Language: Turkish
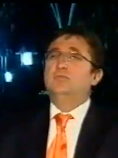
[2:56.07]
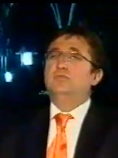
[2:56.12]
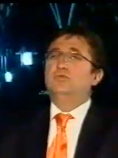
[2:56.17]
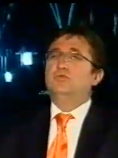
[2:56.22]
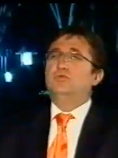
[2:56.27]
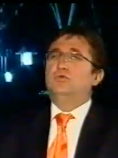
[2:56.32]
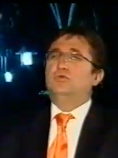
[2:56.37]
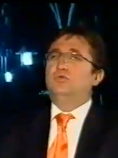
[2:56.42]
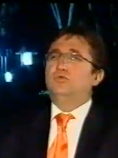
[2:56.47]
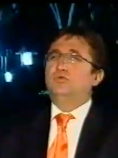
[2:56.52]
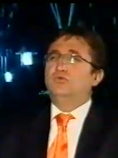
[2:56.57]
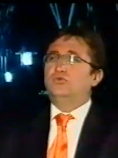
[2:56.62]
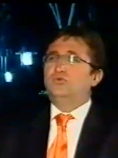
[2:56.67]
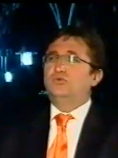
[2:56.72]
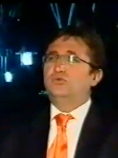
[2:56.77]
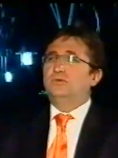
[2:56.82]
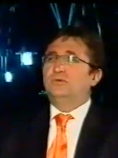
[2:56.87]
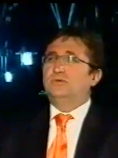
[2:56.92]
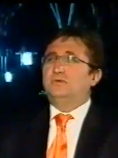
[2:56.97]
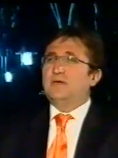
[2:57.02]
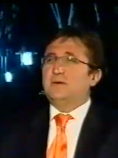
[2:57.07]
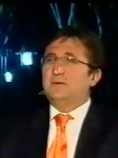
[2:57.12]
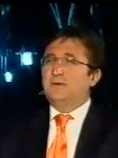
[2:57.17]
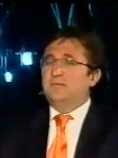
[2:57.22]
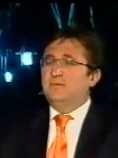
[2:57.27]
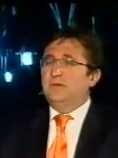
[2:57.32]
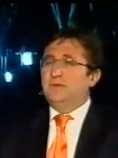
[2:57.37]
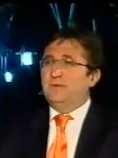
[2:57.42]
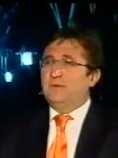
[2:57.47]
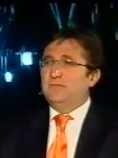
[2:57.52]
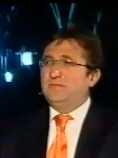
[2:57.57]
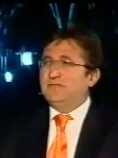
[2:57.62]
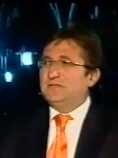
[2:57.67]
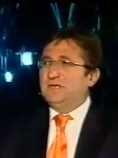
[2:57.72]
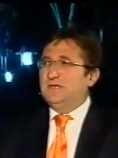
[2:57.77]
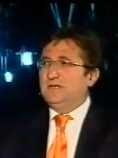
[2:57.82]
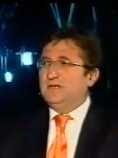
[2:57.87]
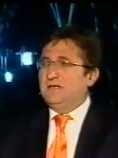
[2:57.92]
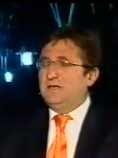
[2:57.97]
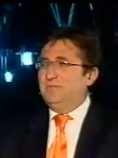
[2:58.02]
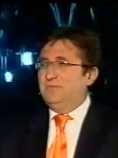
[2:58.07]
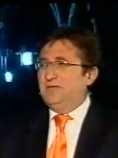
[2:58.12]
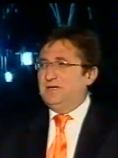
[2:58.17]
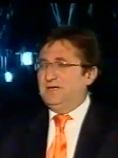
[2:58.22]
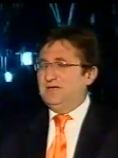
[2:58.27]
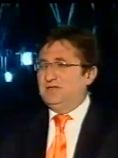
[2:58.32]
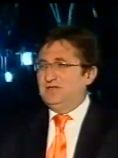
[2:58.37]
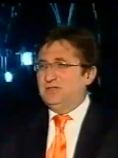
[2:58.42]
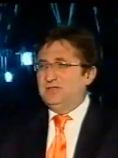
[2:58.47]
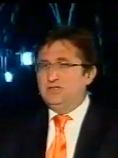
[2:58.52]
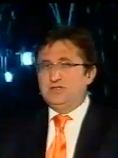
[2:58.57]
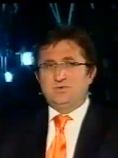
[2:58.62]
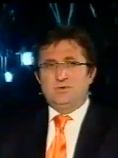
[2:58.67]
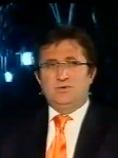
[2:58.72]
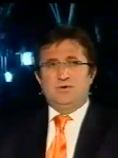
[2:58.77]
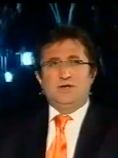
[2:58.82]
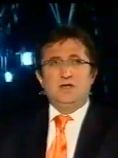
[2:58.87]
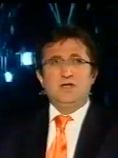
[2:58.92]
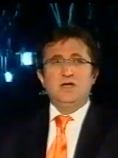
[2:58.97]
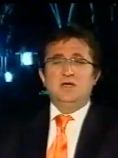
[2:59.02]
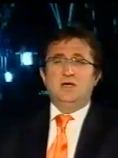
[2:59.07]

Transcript: Bunu uygun tamamlamamız gereken birkaç çalışma var.